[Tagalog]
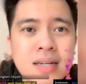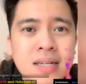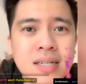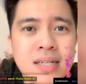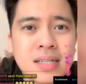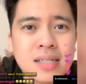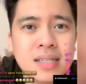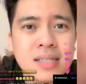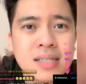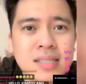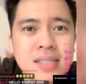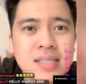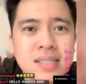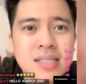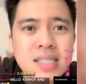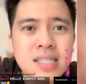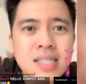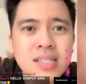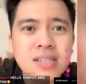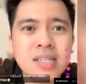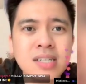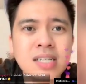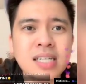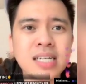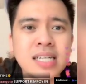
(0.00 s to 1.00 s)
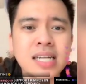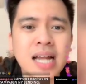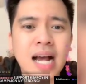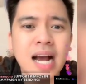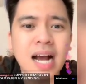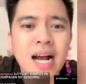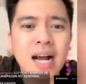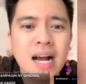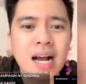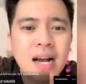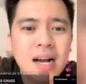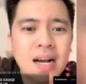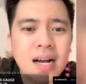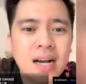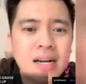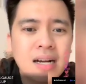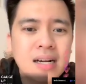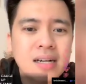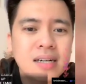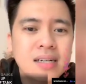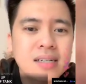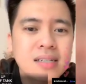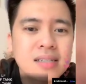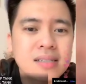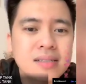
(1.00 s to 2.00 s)
Sino Nina?
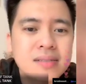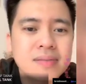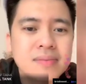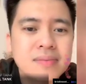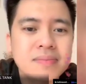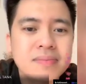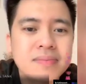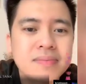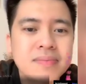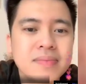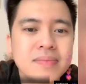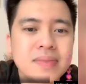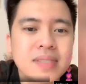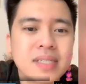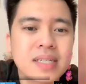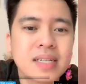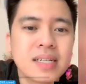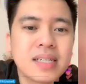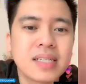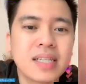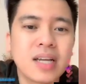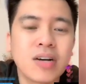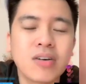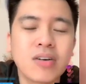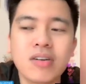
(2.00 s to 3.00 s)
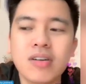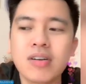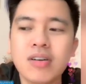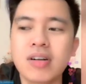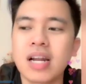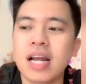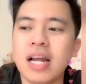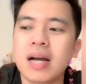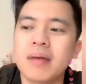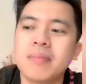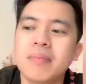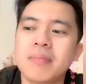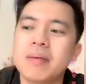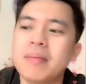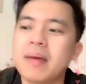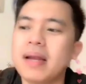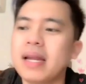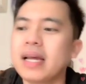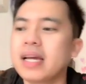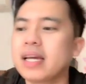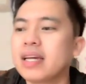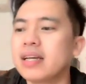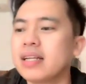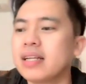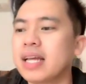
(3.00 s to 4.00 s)
Nahulog lang. Babalik
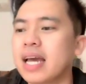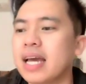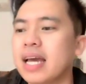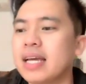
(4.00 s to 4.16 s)
yan, guys.